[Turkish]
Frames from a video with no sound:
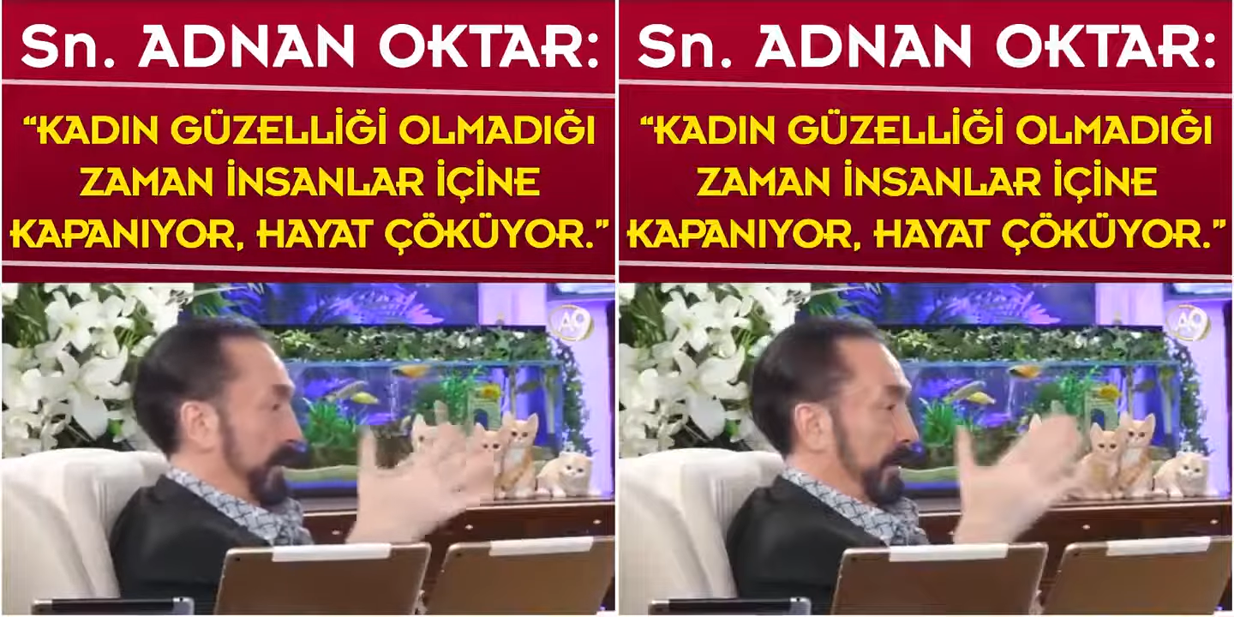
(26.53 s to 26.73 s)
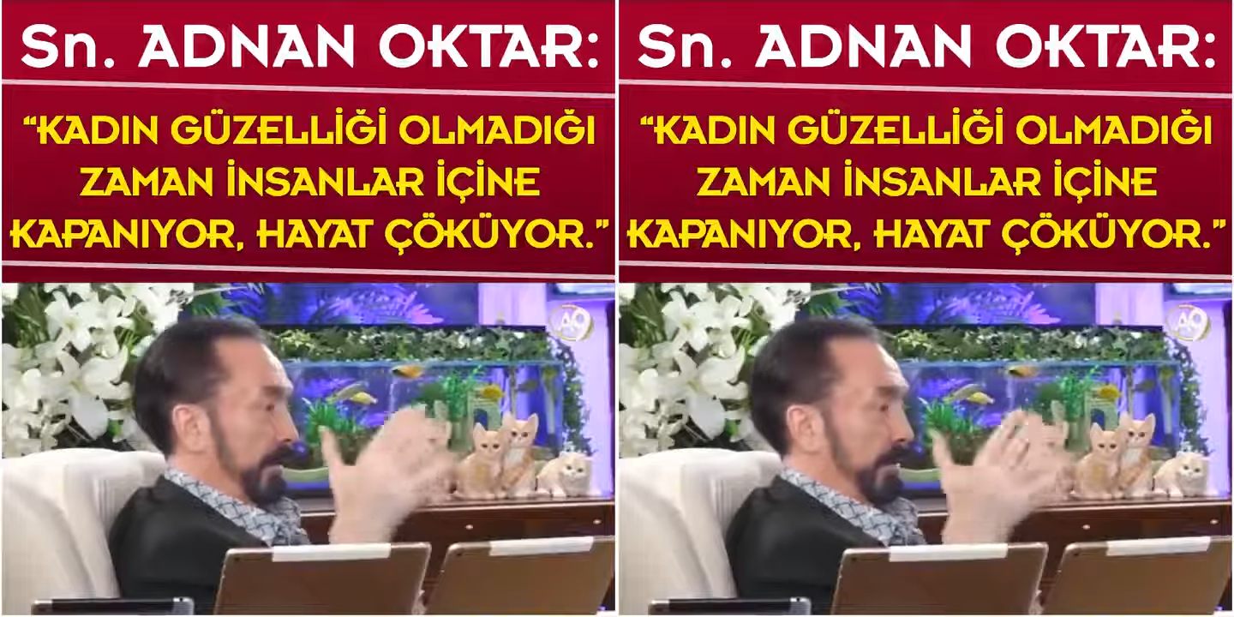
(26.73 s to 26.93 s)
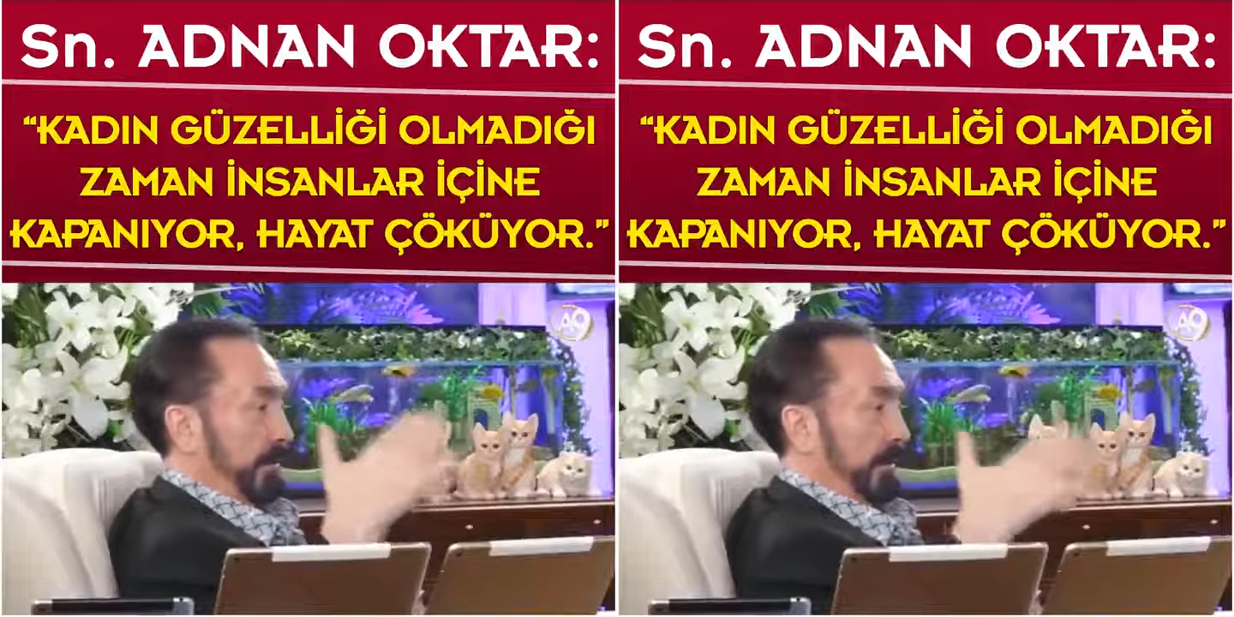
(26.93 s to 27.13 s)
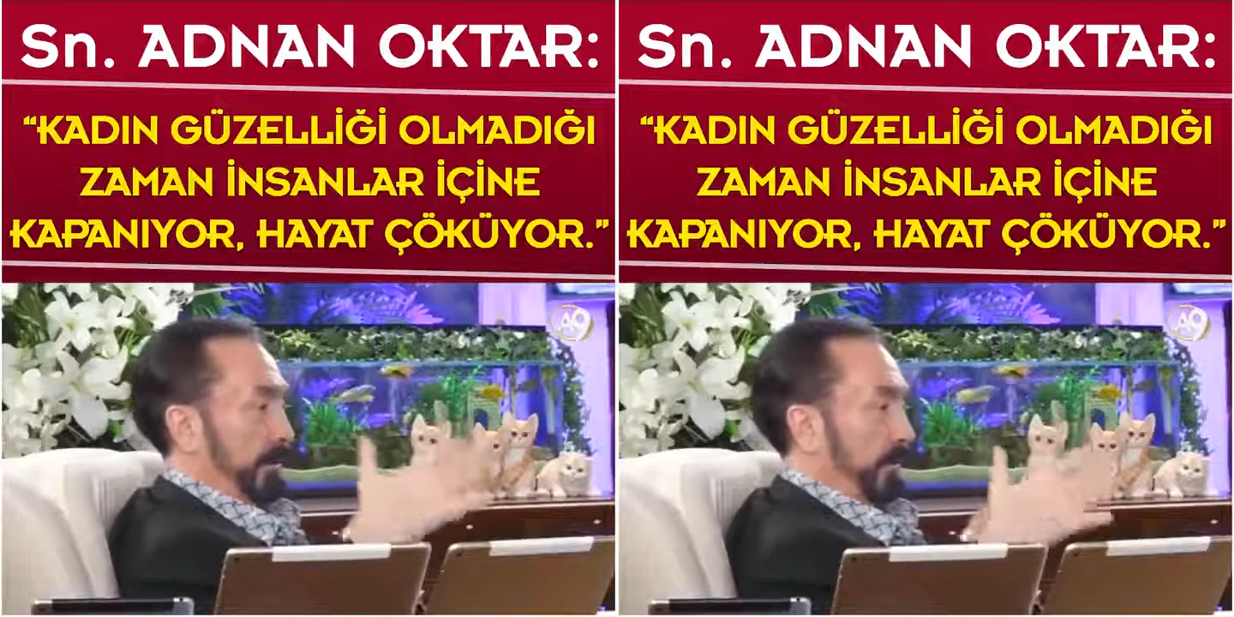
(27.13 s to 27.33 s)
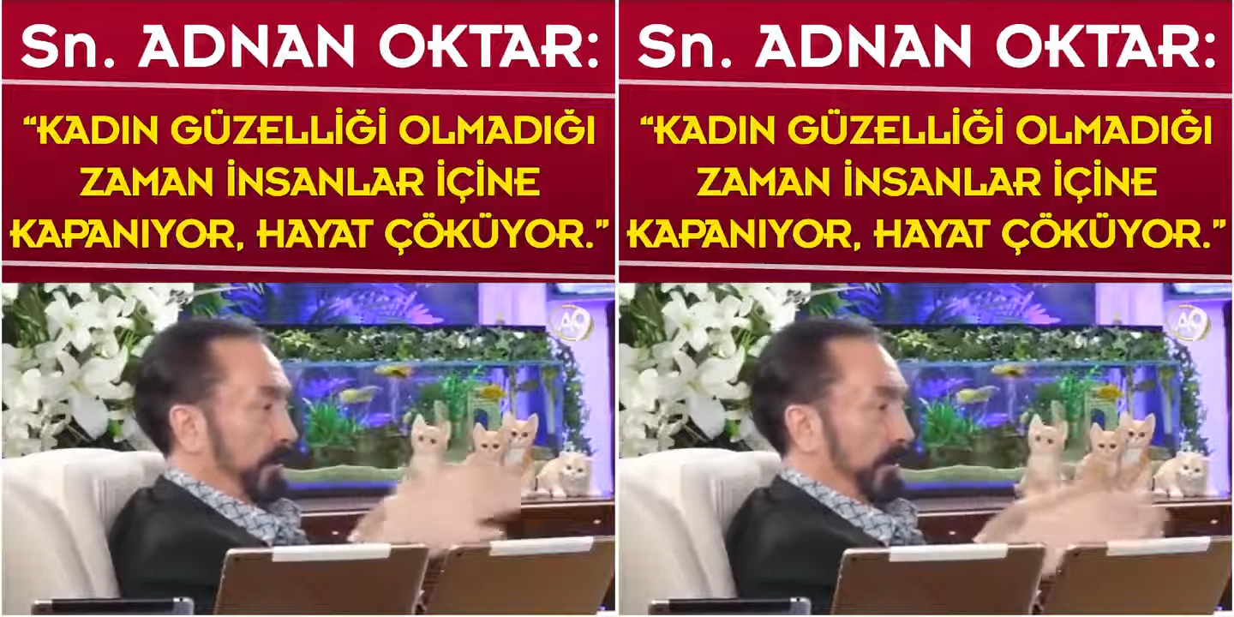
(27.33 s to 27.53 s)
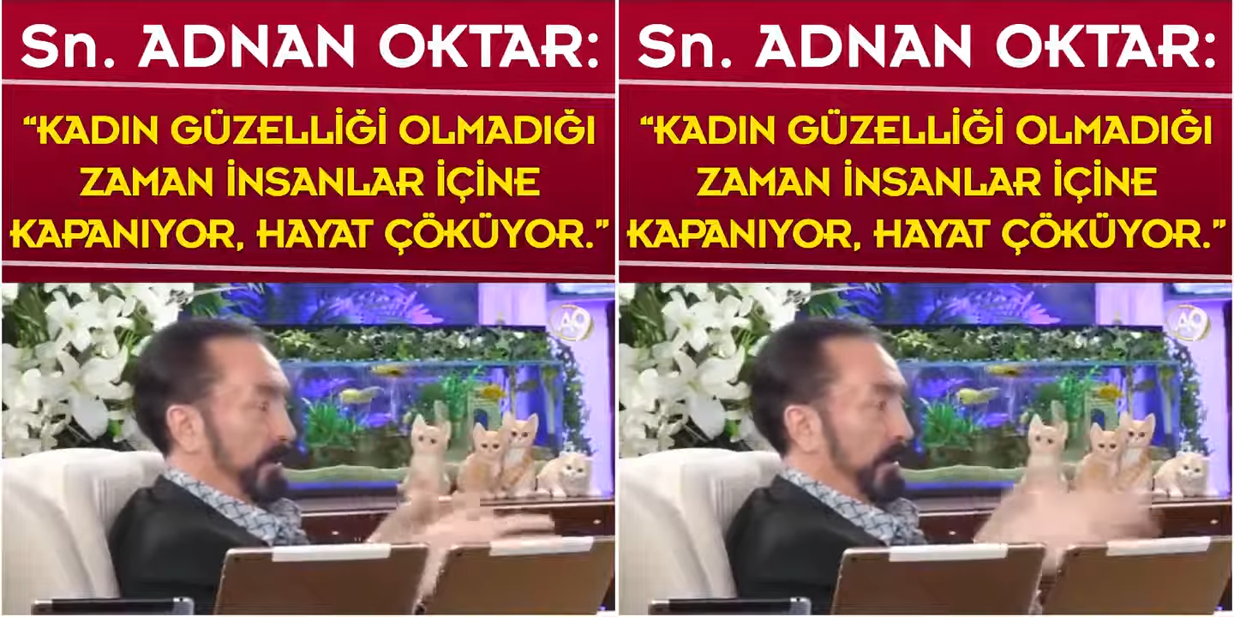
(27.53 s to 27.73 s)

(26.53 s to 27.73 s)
Kadın güzelliği olmadı mı